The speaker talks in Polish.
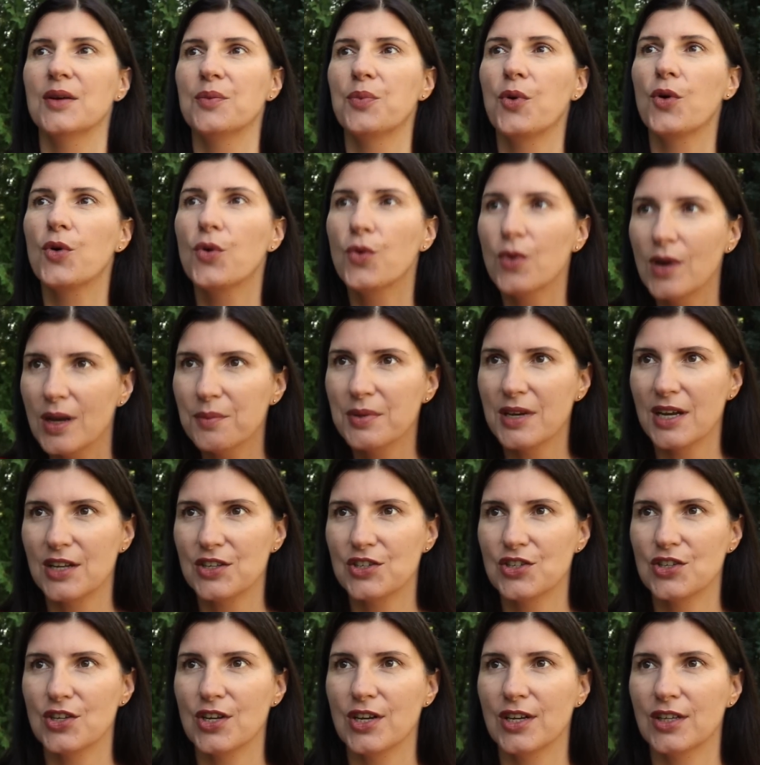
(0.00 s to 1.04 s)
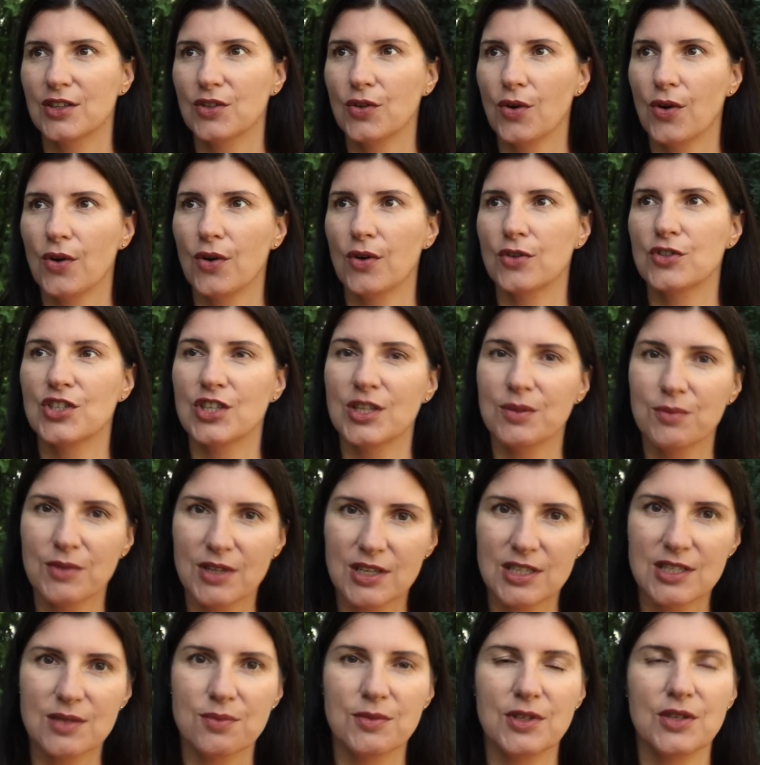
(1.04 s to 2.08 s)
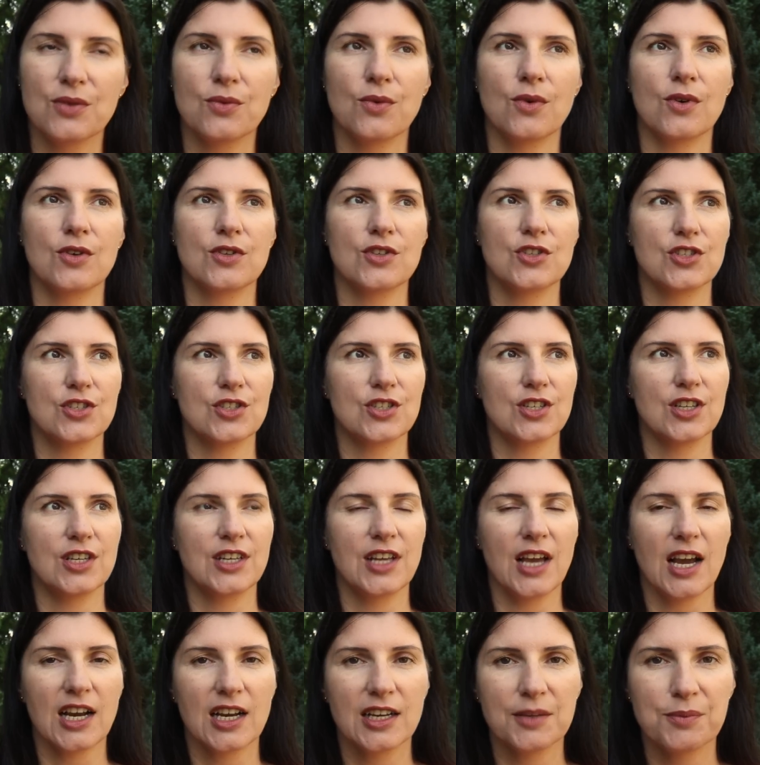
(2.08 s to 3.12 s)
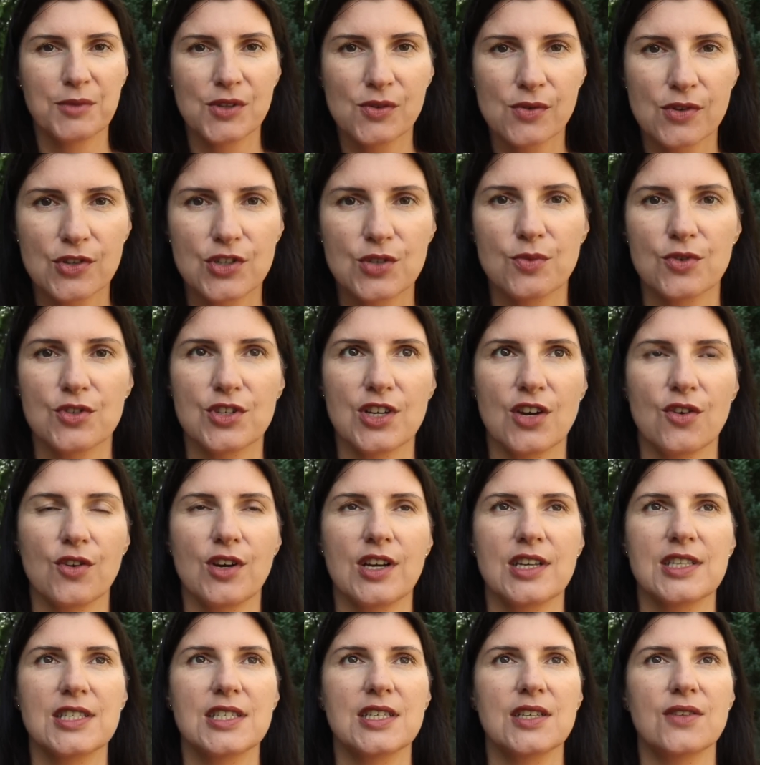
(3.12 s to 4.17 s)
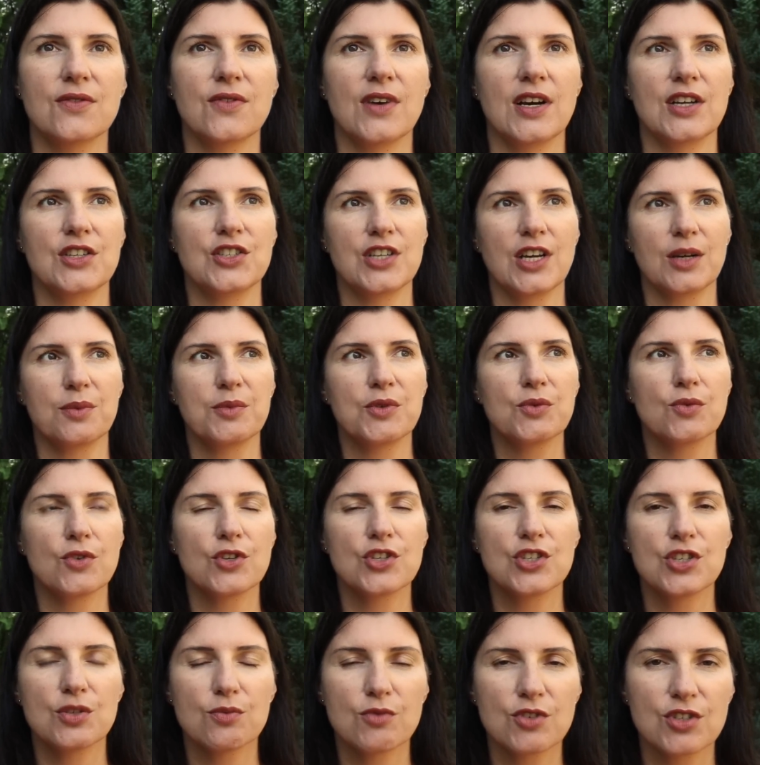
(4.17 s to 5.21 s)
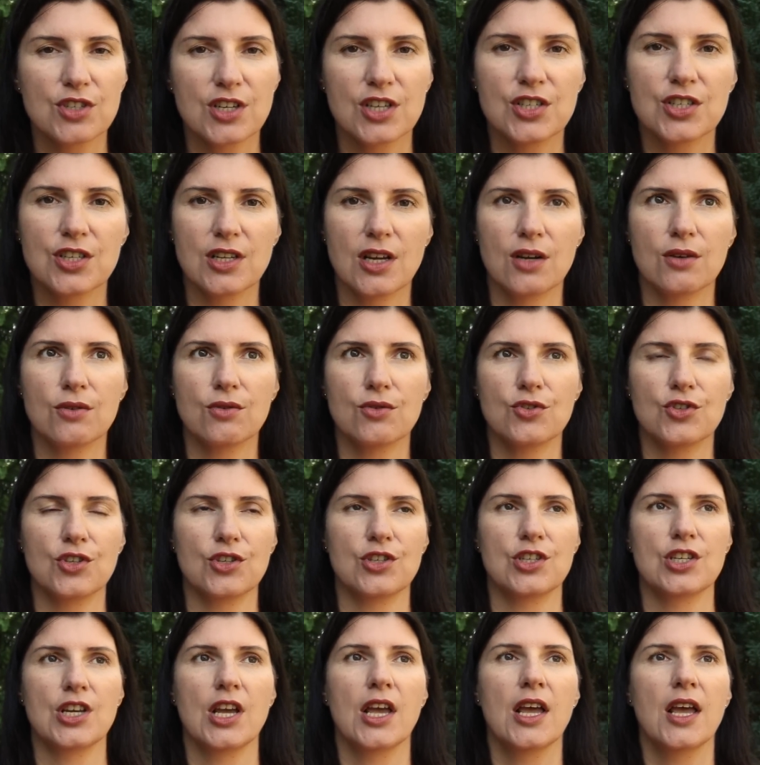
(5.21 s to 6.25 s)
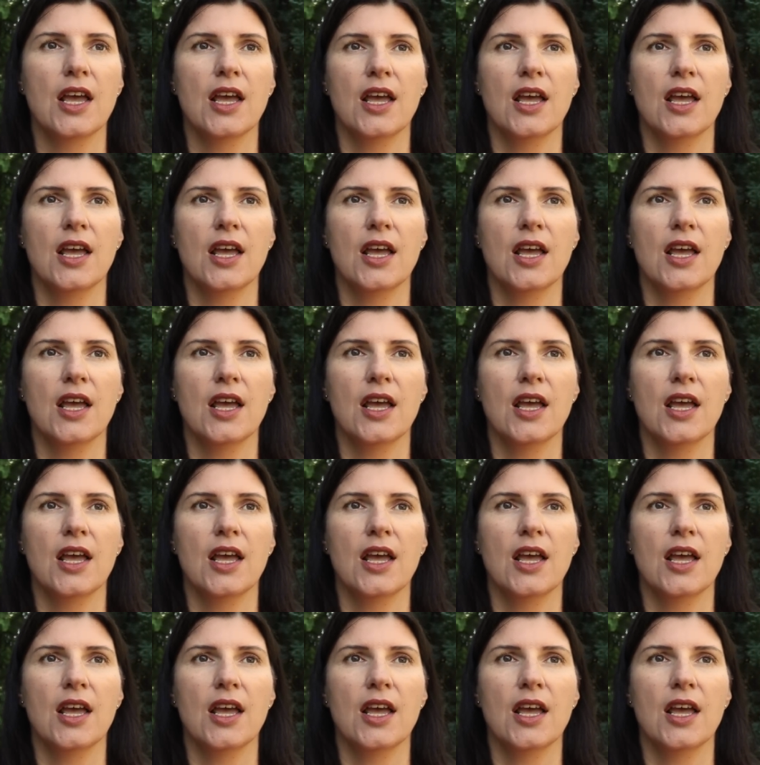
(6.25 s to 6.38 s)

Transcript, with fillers: pogłębiać to, czym jest miłość, jak miłość można okazywać, jak miłości można się nauczyć.